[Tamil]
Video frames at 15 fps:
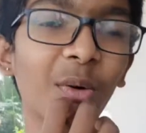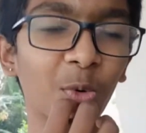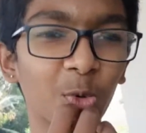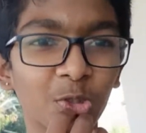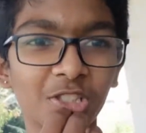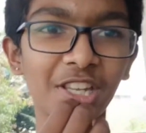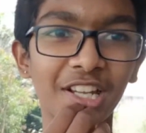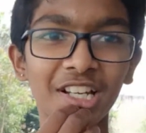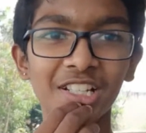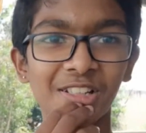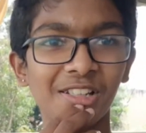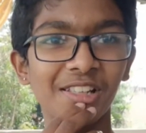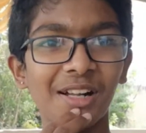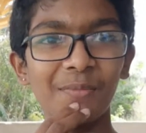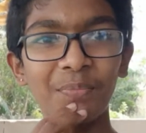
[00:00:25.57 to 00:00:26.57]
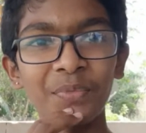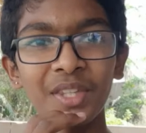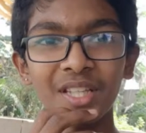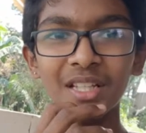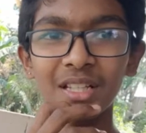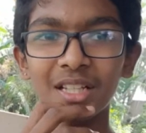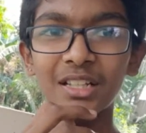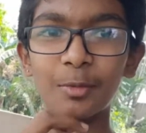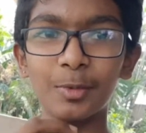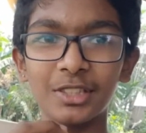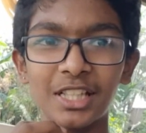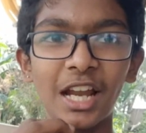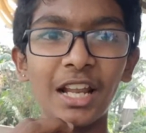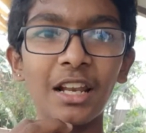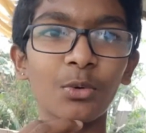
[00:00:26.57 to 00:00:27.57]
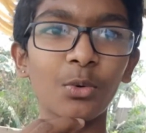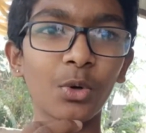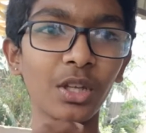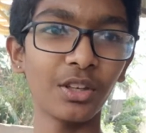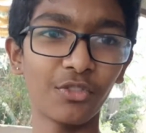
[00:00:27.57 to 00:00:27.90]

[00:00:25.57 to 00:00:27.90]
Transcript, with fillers: அவரும் ஒரு சைக்கிளிஸ்ட் தான் நம்ம சேனலில் கூடி